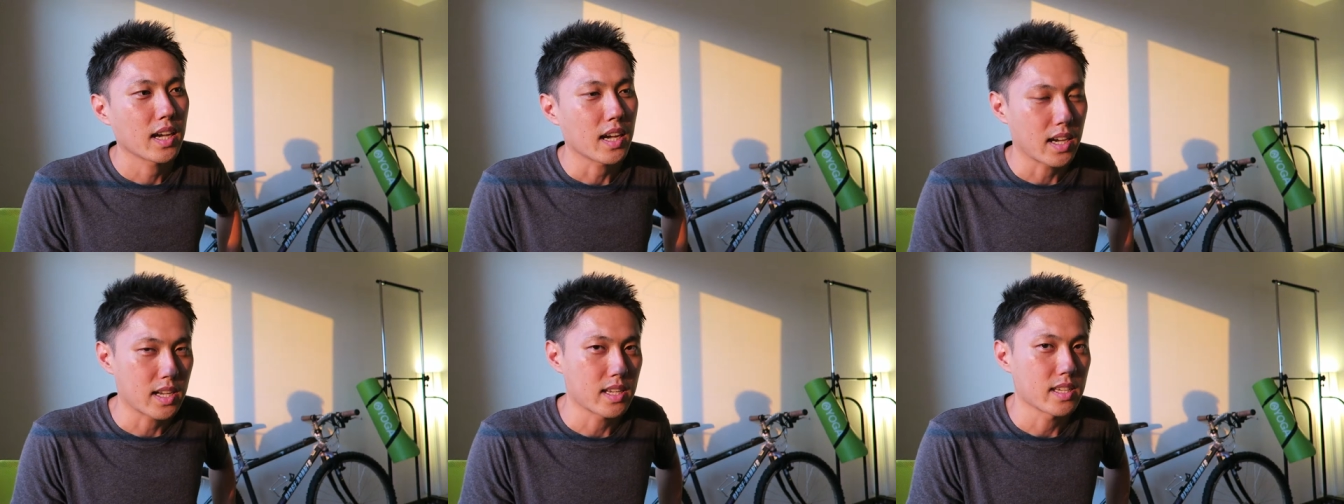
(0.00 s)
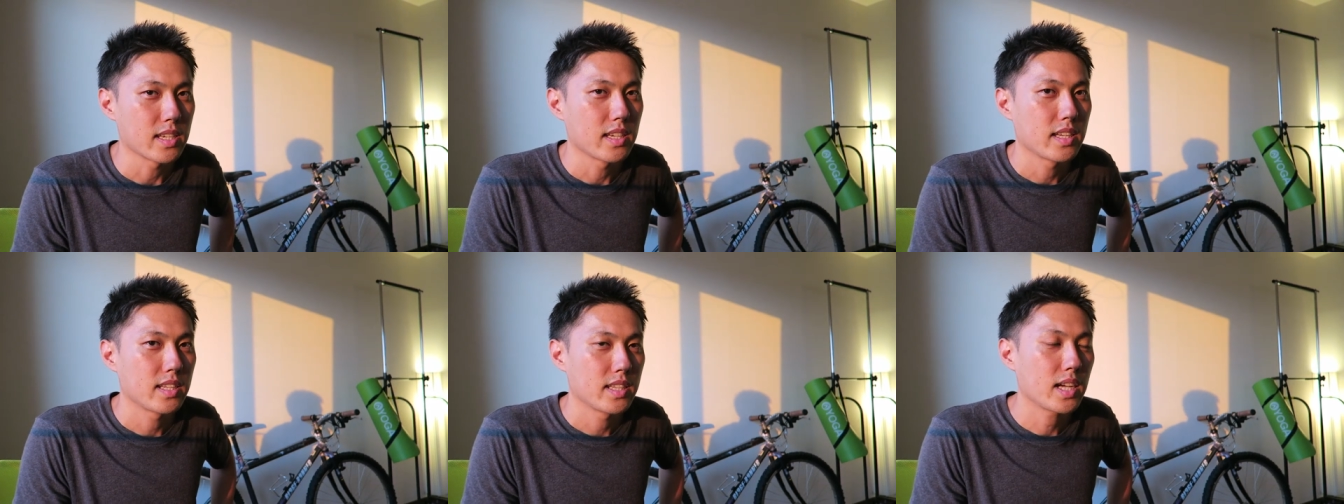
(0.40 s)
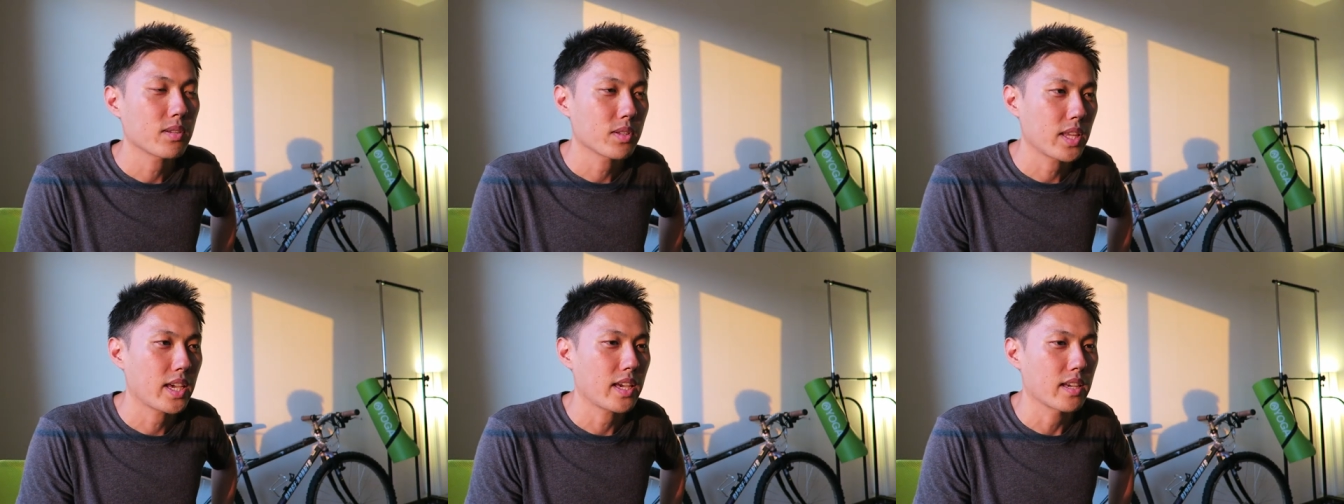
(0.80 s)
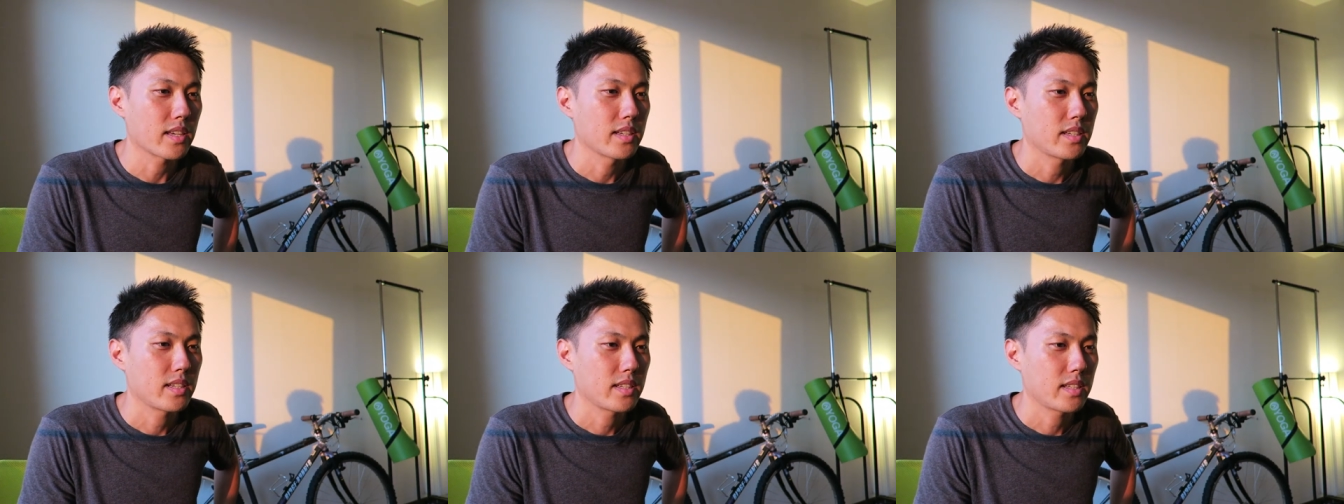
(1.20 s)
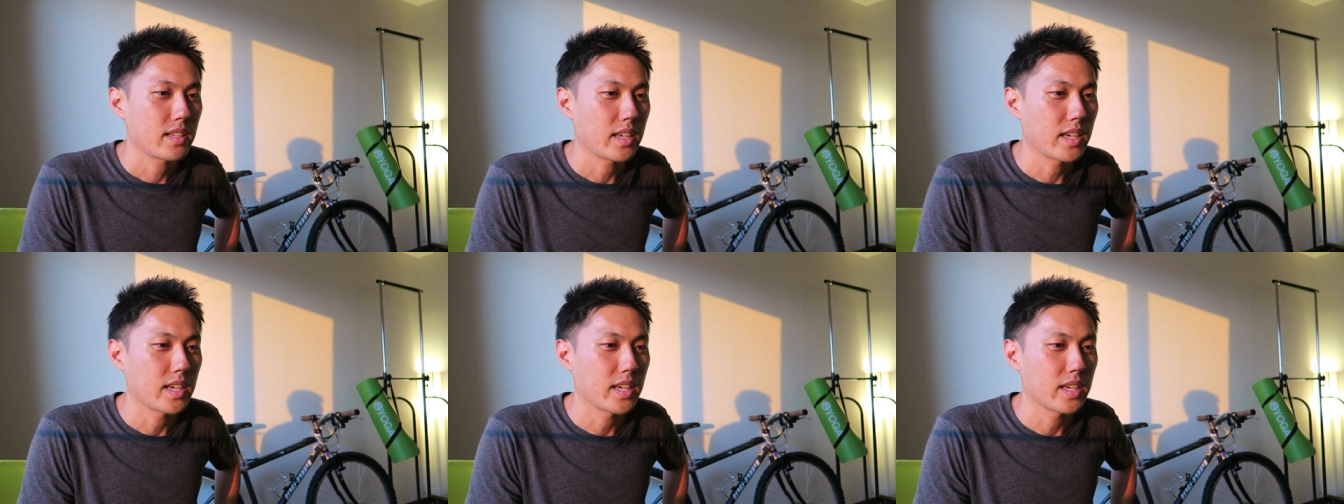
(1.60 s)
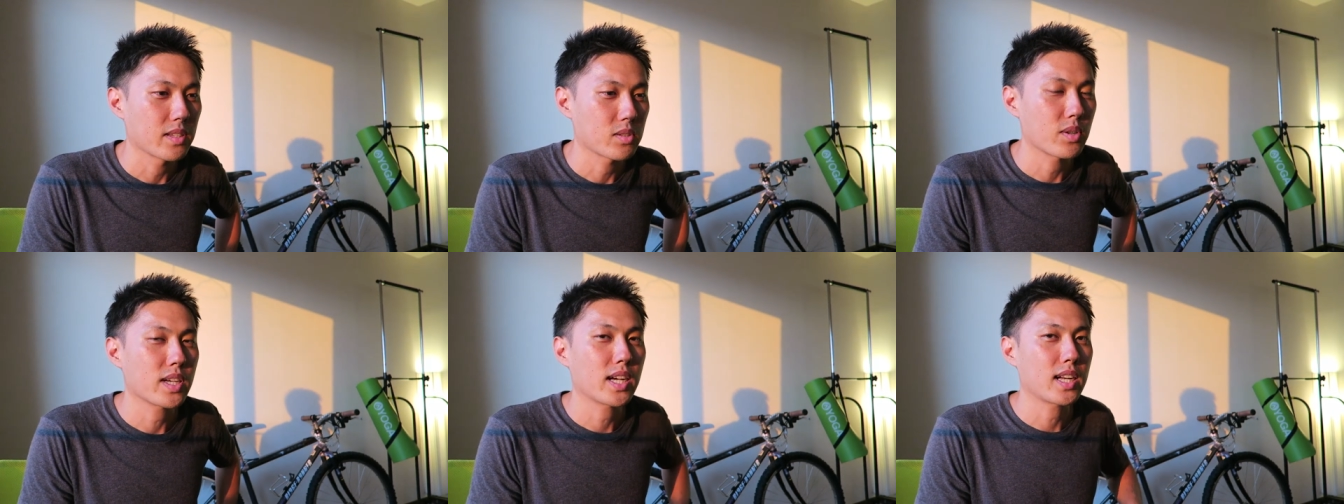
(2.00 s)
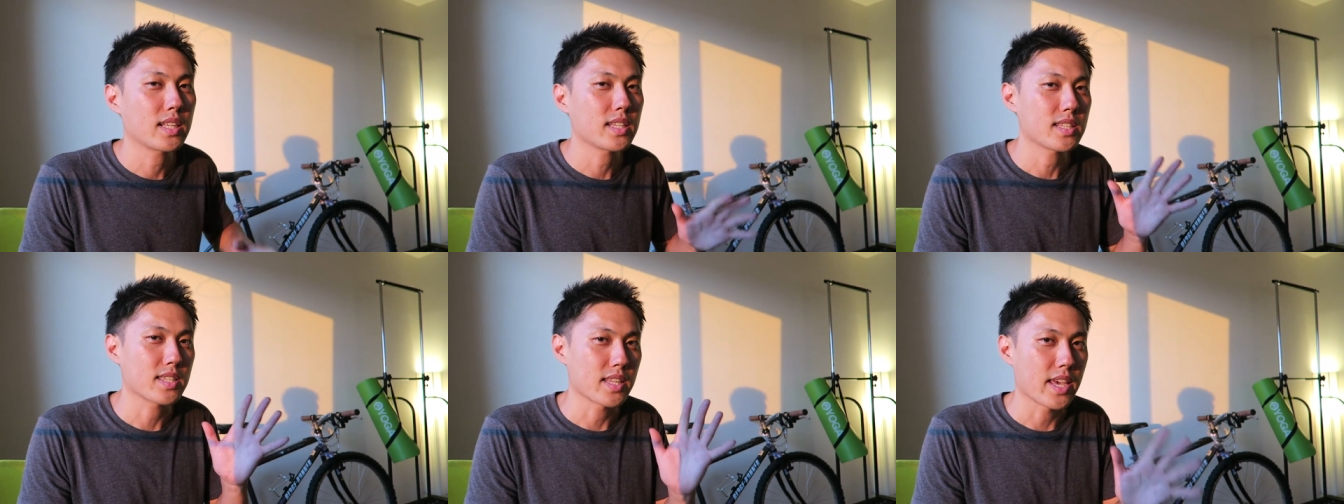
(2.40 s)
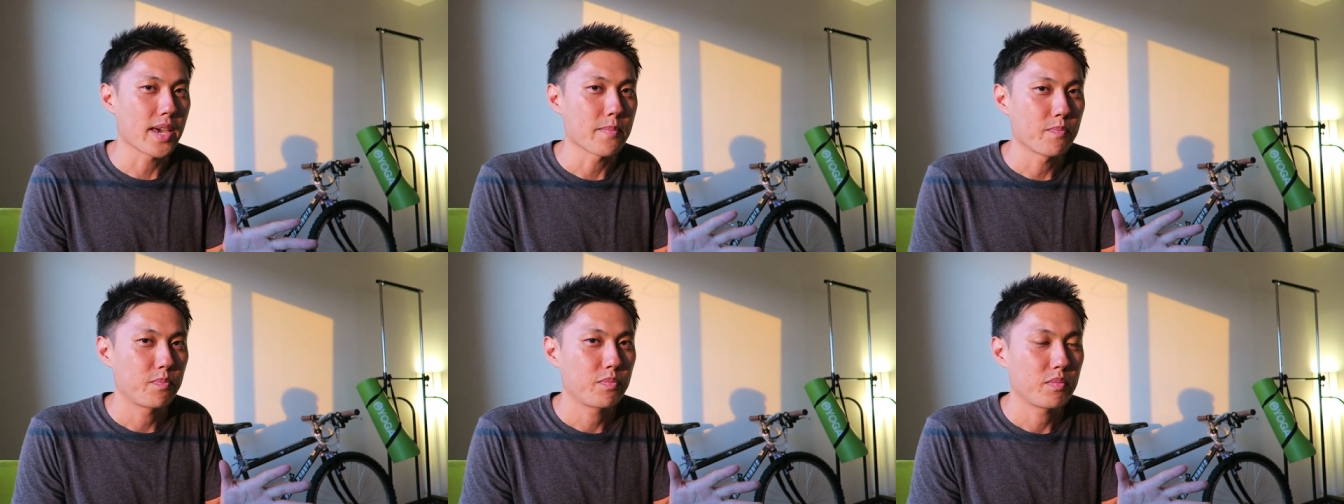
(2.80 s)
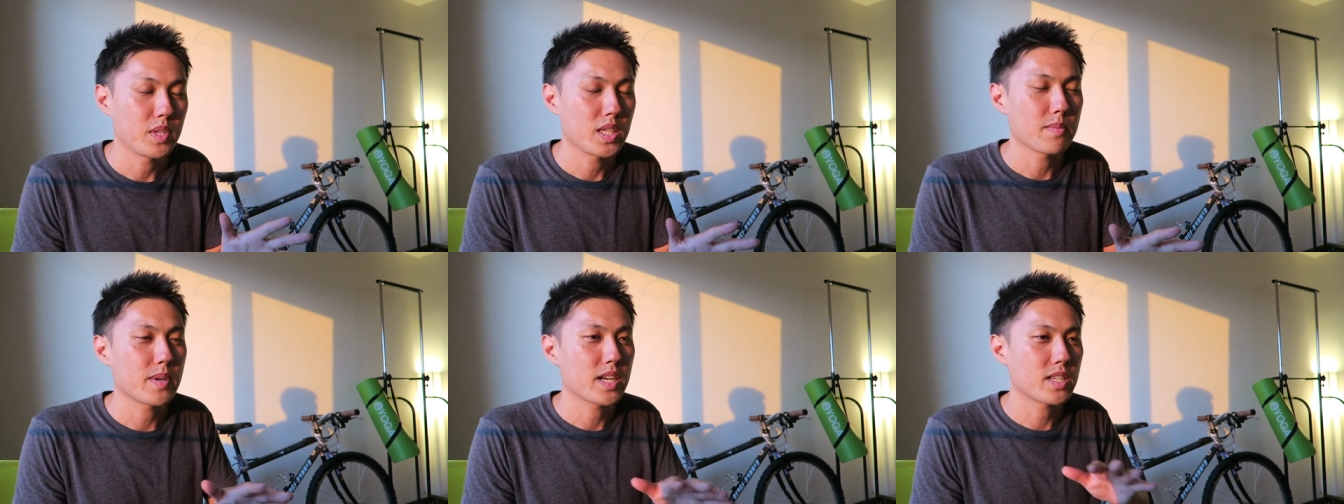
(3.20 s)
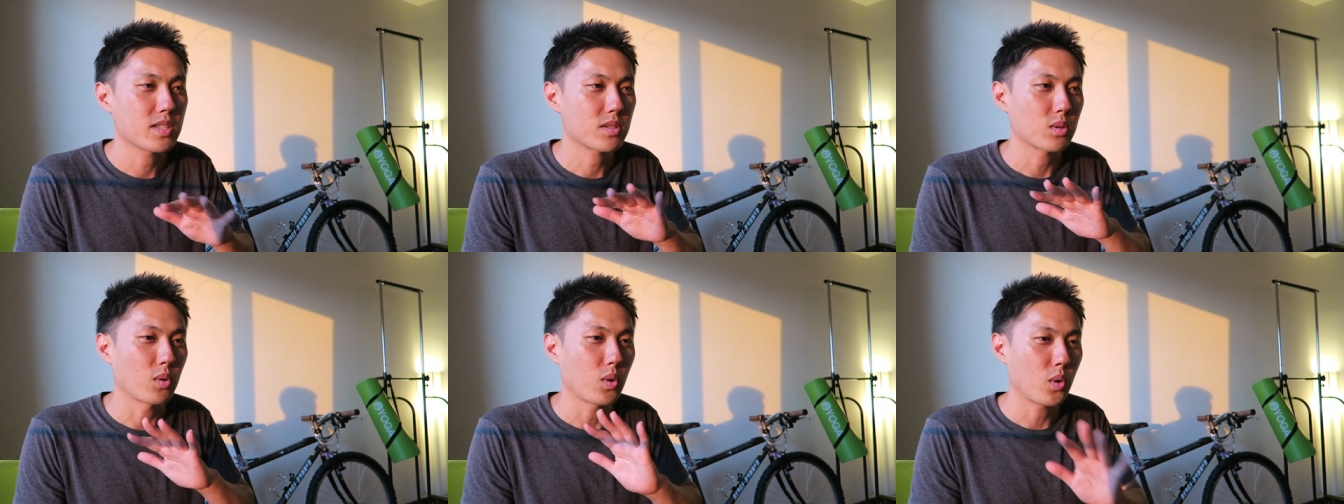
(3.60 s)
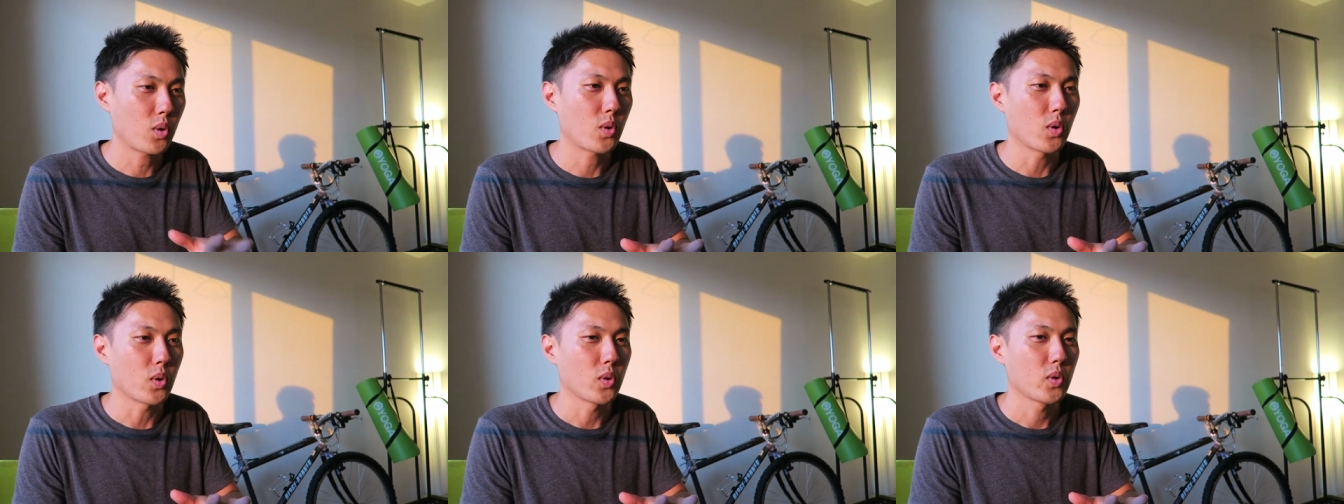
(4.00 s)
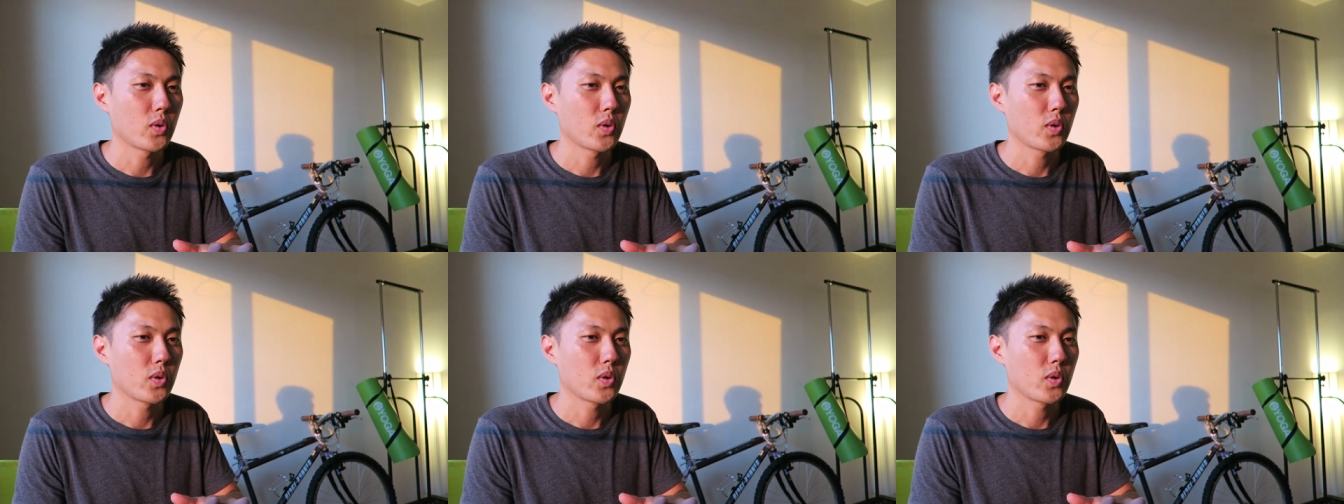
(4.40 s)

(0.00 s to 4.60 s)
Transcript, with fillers: はいなので、えー、それからですねミニマリストを